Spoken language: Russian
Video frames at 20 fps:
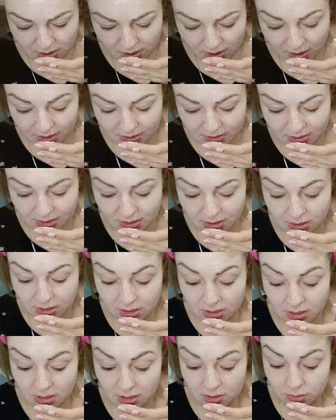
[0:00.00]

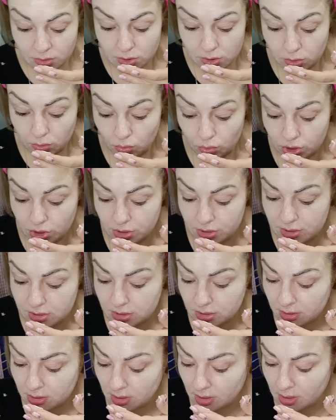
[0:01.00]
аргинин,
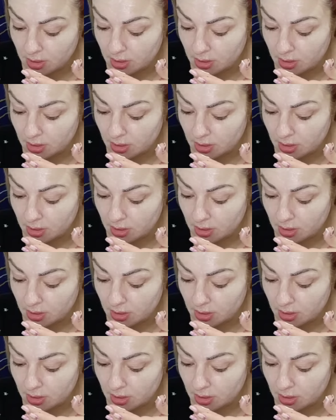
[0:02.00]
слушайте,